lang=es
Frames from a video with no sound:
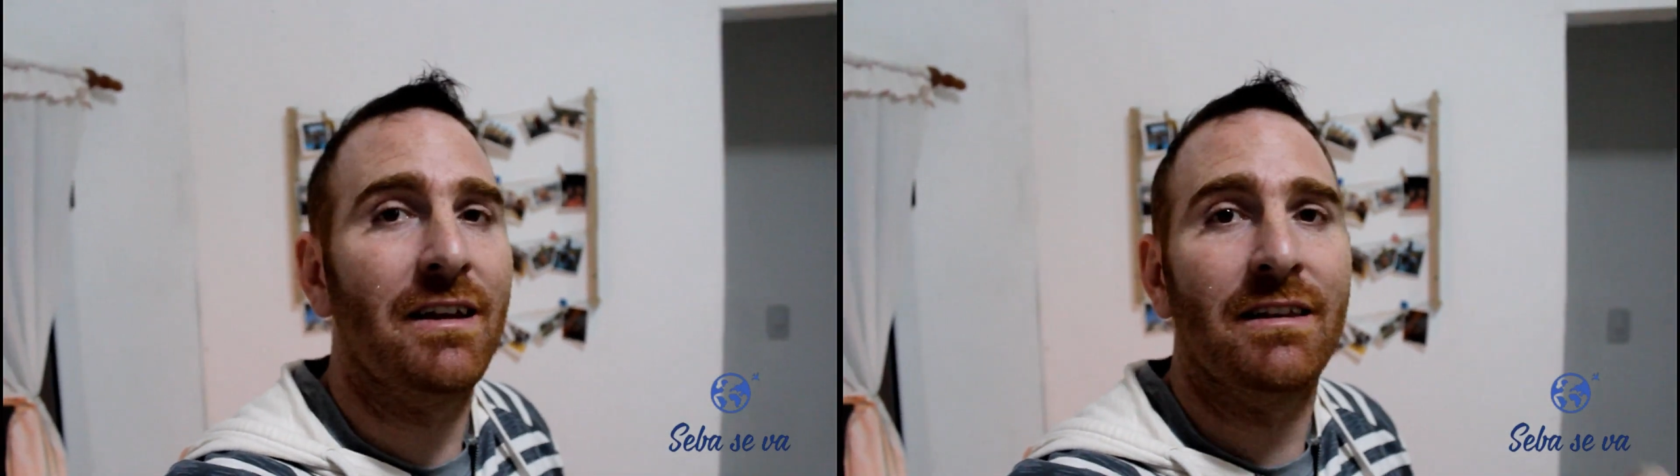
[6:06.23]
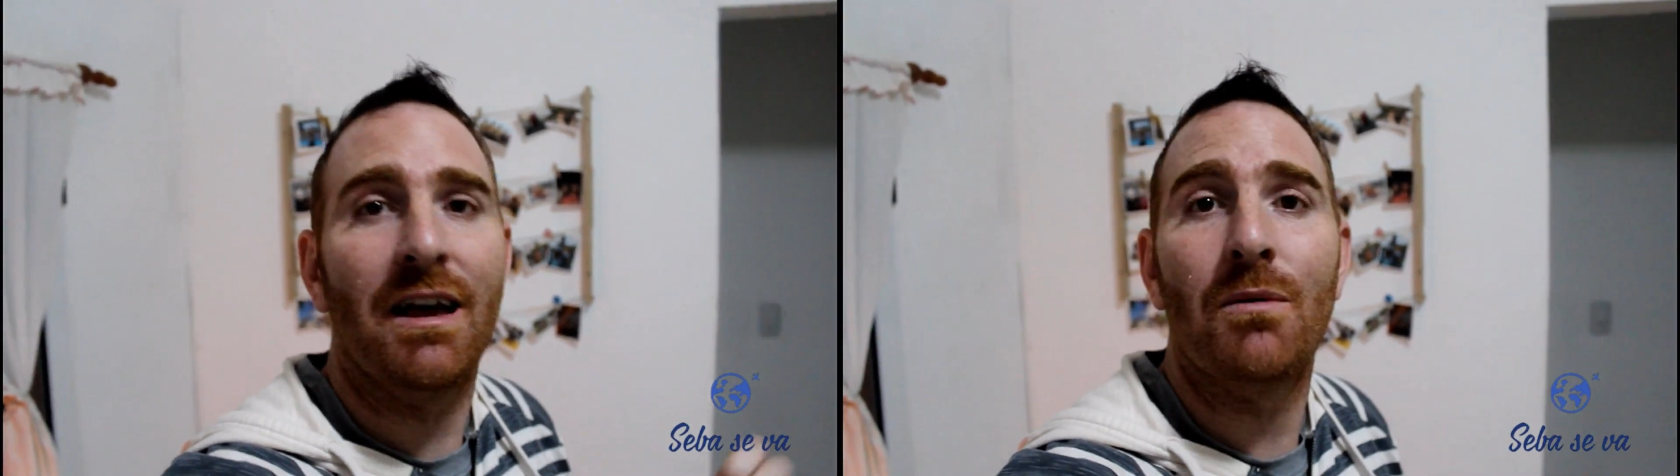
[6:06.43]
de
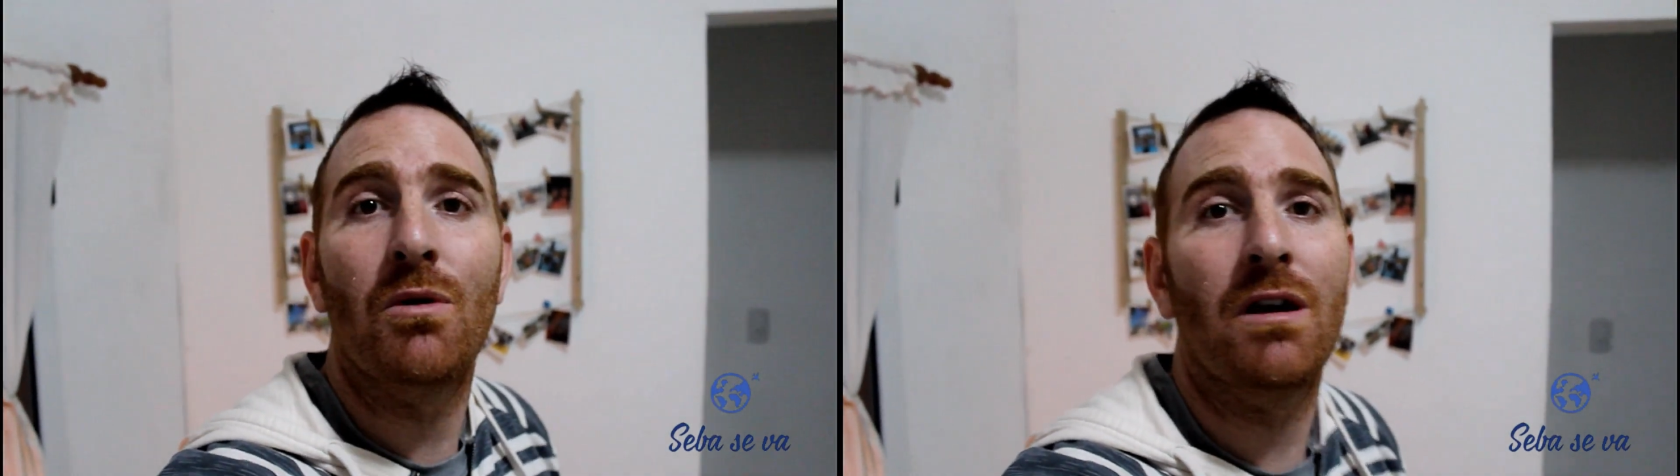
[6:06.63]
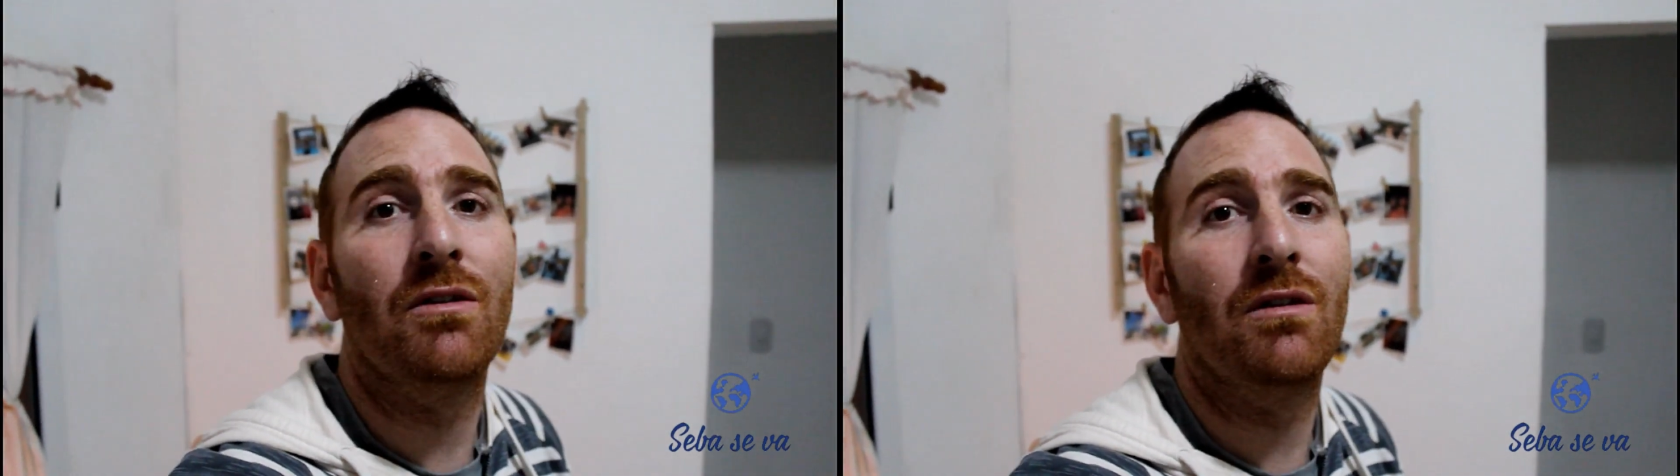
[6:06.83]
estar
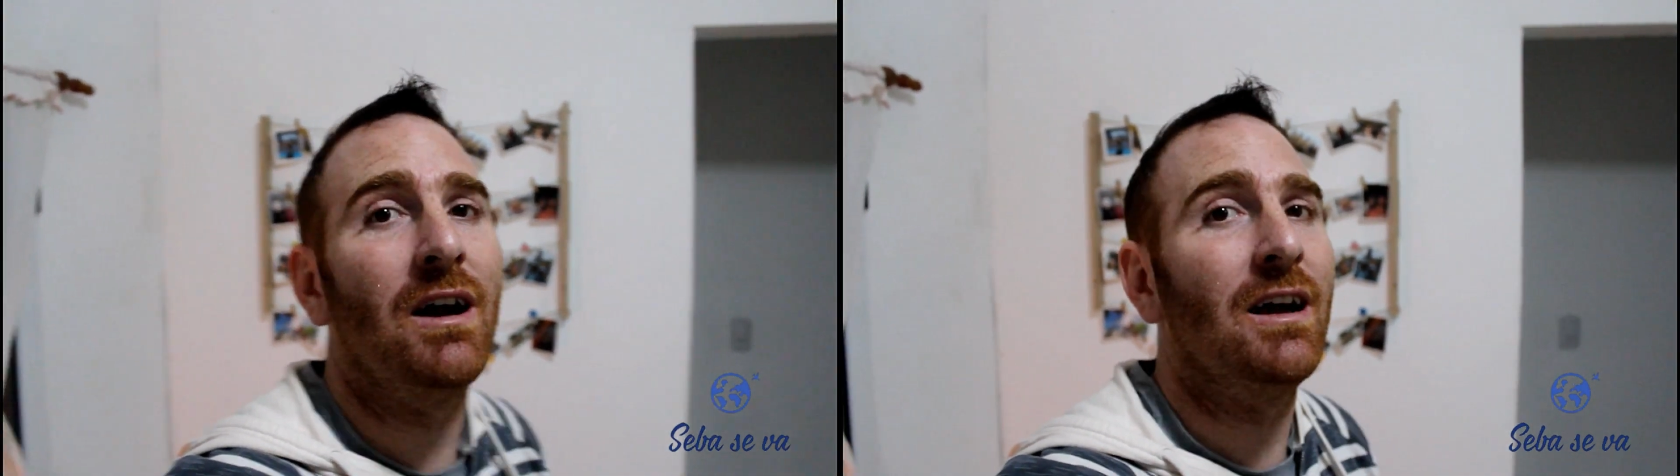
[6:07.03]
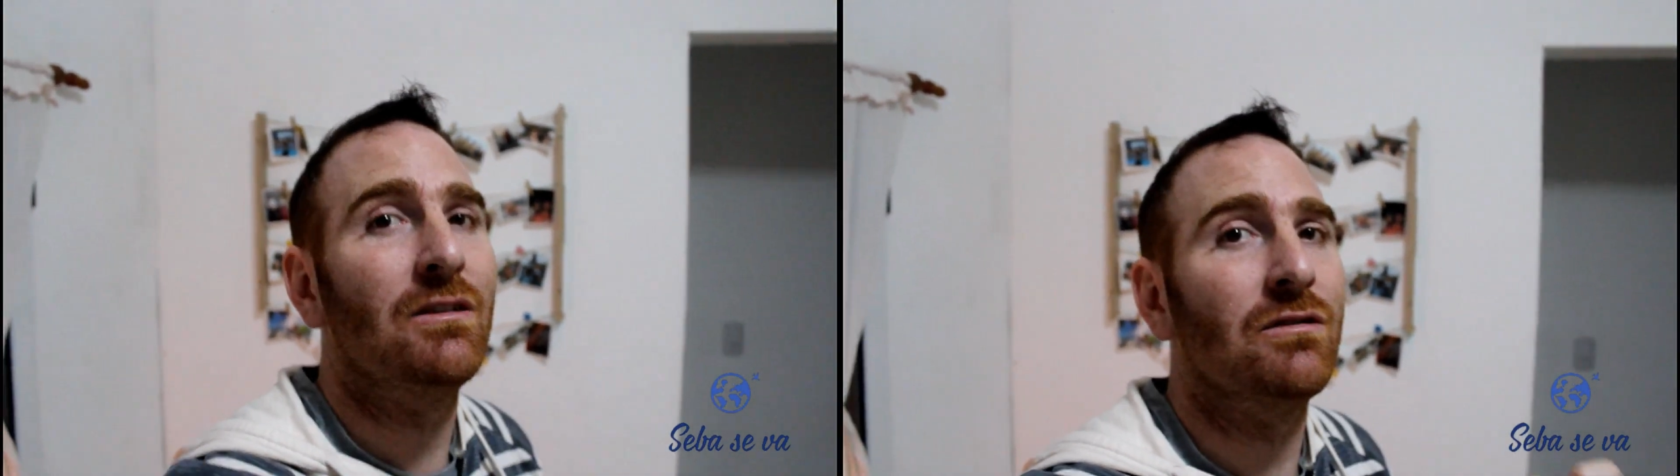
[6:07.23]
buscando
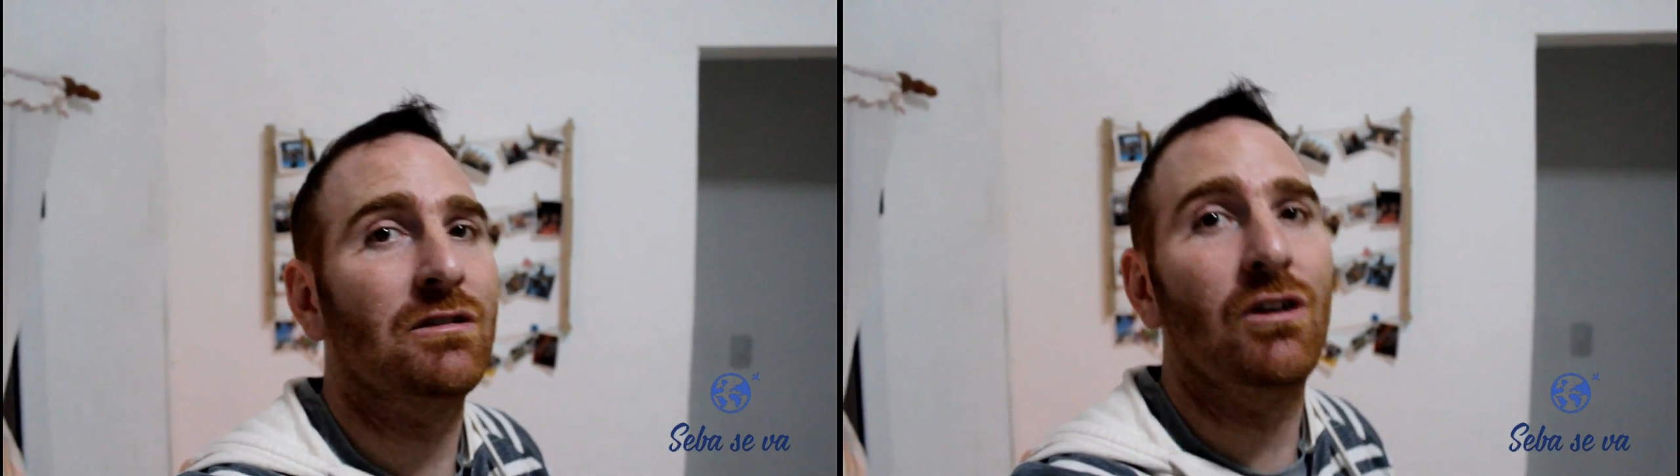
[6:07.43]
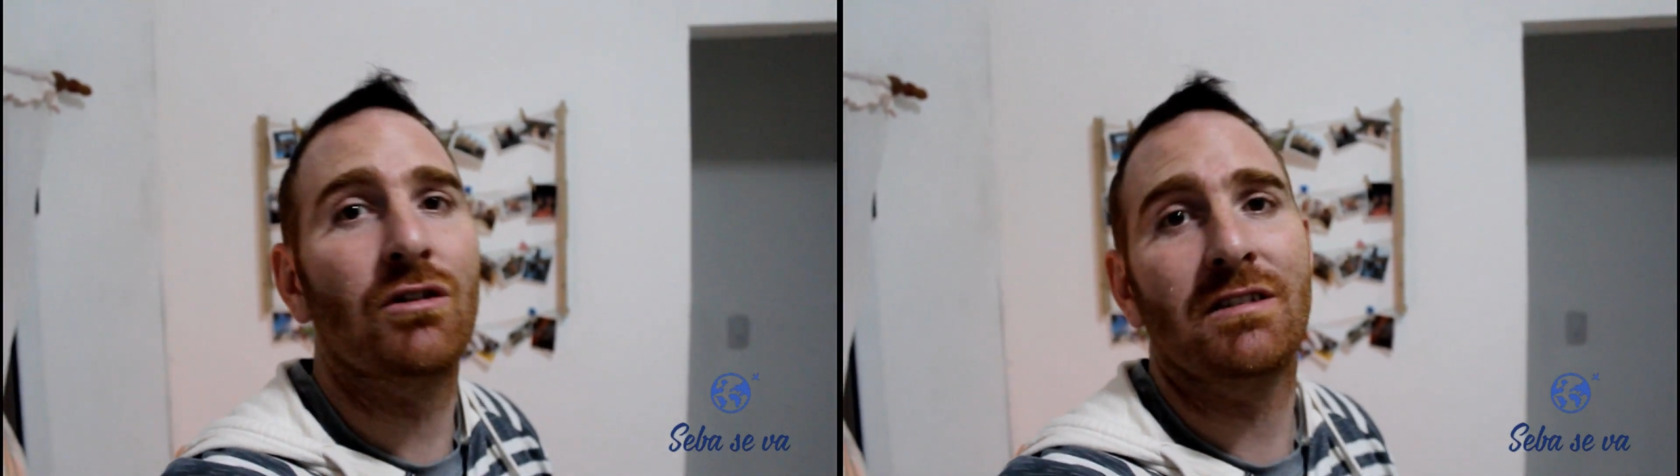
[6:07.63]

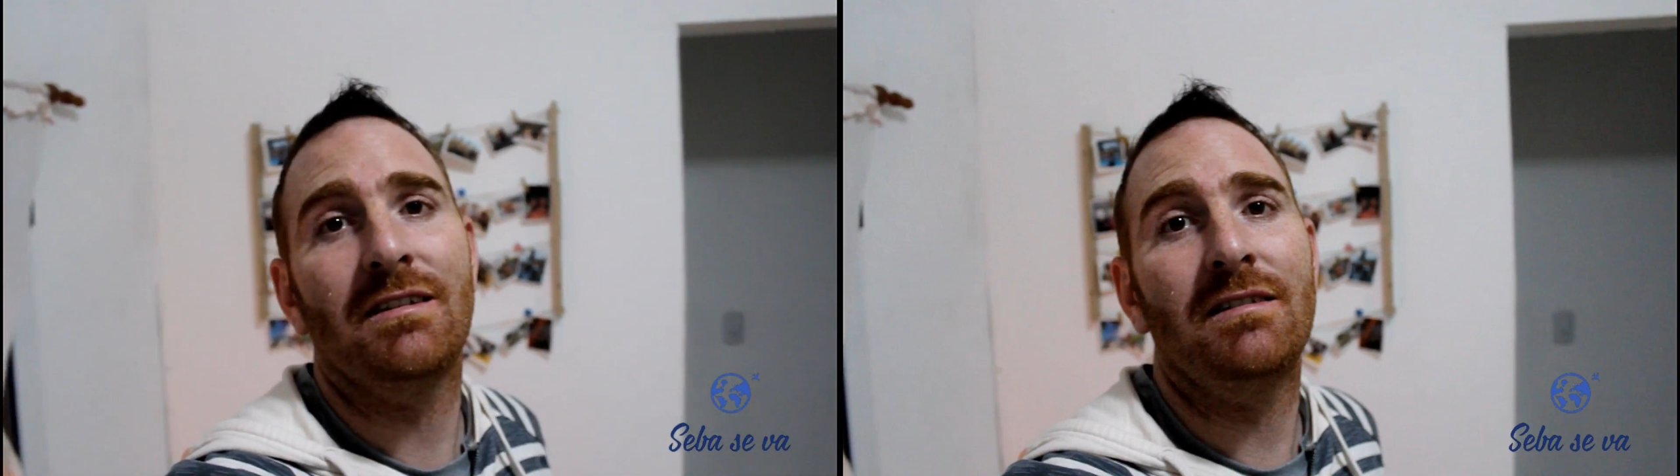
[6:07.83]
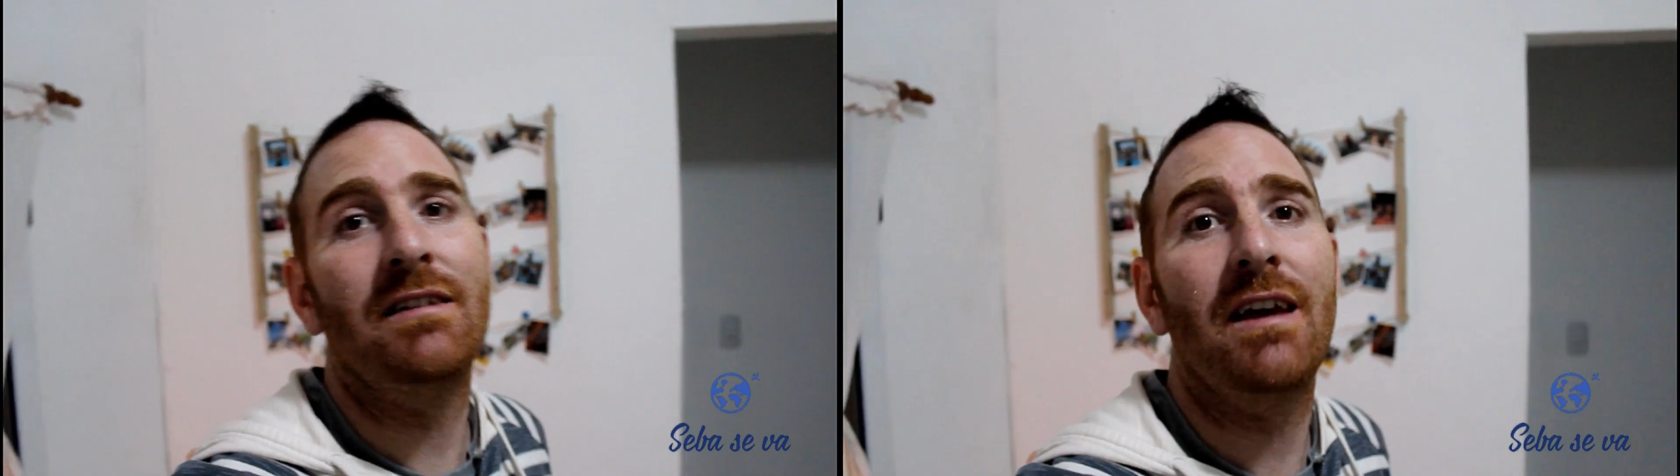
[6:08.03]
datos y
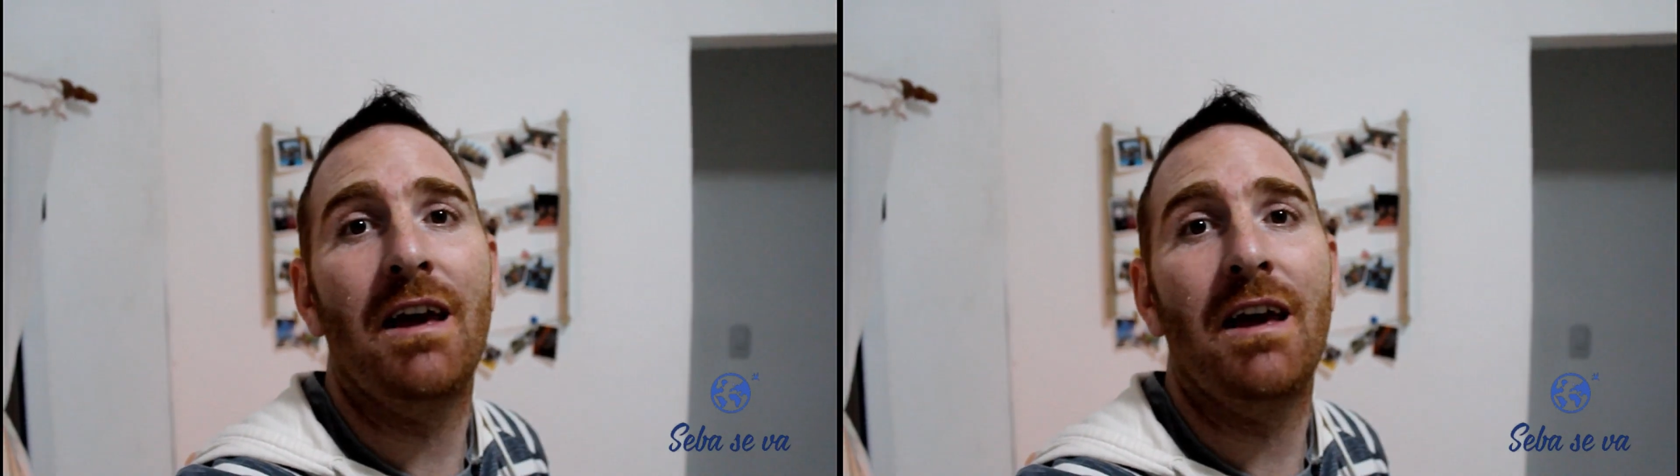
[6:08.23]
cosas así.